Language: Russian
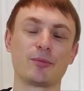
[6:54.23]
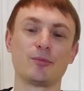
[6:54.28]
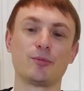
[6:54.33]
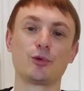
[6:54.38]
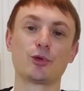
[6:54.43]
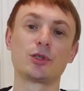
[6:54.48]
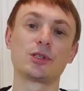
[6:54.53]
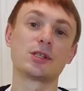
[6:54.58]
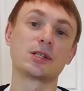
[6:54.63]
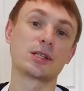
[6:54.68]

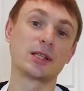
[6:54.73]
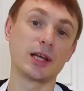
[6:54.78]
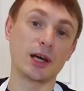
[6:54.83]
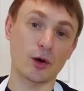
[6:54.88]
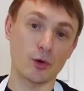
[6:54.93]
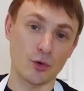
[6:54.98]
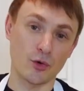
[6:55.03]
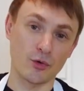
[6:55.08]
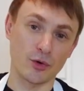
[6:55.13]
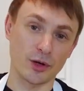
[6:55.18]
Будьте
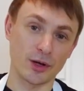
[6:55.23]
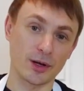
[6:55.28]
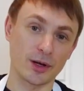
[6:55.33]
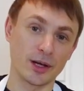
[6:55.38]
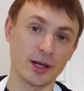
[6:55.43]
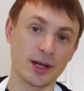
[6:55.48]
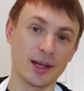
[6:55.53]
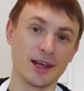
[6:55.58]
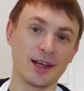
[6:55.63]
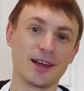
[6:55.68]
здоровы,
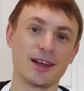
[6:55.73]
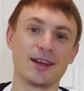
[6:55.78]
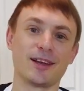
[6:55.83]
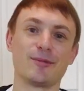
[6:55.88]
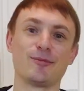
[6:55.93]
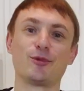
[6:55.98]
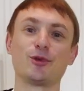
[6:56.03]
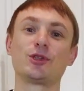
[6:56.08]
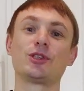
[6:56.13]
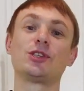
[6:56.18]

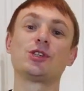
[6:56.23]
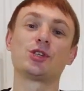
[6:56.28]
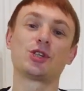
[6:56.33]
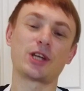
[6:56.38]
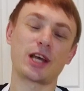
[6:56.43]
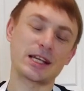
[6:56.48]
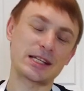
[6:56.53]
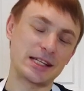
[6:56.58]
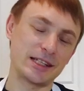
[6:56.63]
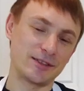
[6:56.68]
будьте
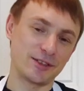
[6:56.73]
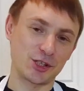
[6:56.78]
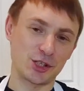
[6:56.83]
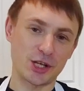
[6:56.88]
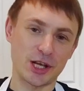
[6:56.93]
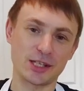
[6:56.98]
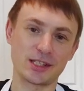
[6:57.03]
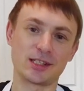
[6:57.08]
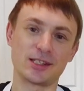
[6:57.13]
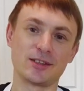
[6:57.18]
счастливы,
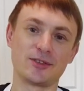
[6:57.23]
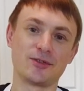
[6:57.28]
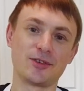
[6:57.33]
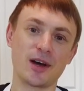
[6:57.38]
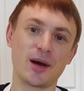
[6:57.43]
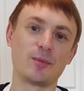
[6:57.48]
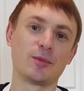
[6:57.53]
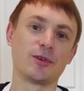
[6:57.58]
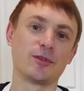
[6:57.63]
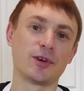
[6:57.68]
счастья
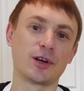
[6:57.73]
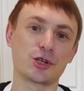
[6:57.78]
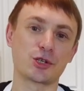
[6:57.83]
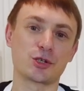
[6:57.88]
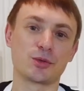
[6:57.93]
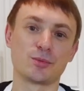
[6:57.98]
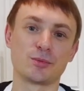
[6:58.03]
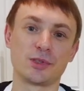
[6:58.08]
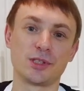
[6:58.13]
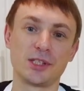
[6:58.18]
вам и
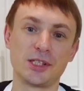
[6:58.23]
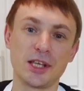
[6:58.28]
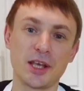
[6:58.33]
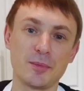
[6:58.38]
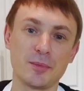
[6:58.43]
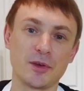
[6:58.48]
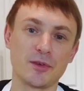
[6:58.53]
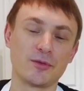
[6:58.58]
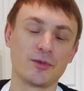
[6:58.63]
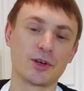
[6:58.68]
вашим
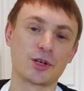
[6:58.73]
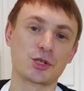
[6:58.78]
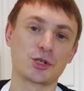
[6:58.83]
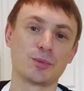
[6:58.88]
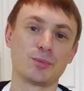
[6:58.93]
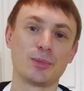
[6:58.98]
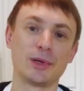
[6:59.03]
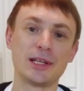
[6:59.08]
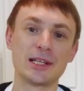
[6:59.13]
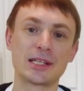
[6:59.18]
семьям,
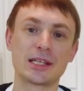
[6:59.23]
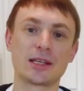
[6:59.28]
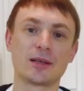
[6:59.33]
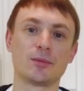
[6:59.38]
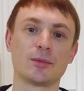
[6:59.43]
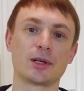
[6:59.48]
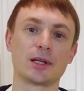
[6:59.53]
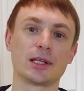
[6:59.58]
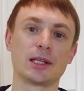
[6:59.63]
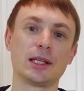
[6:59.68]
вашим
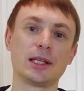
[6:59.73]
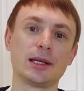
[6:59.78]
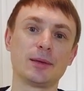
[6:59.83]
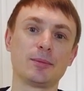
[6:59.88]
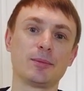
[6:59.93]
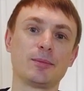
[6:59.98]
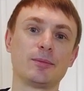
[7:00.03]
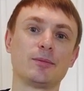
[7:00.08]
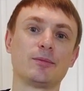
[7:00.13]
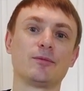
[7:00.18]
близким
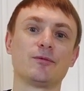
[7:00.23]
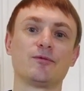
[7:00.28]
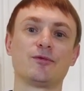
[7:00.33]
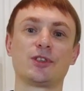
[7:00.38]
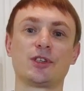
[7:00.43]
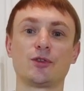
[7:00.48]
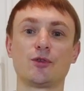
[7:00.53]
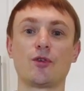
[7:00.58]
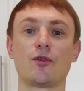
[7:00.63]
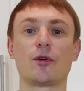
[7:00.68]
родным.
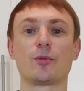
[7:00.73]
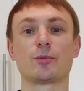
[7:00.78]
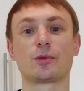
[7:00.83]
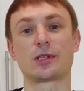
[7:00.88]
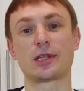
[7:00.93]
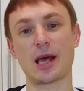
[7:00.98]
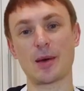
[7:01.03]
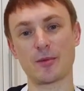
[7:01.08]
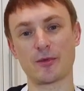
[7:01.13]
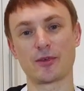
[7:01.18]
Всего вам
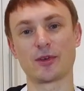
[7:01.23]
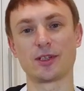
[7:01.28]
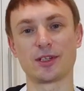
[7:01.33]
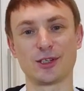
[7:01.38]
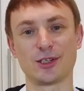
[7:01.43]
самого